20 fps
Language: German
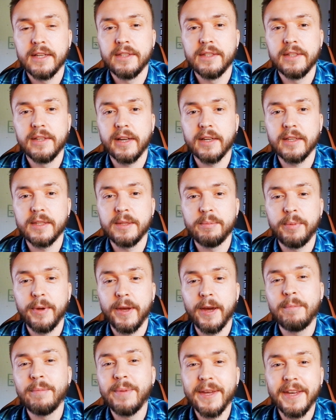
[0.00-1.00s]
direkt die
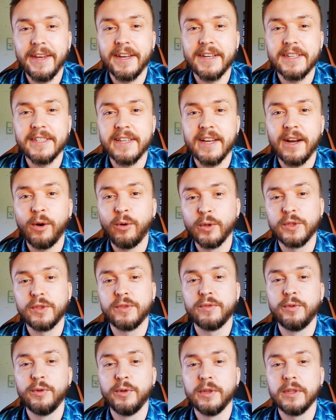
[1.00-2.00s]
php exe
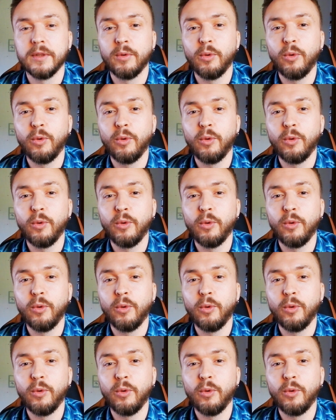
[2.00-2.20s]
ausführen,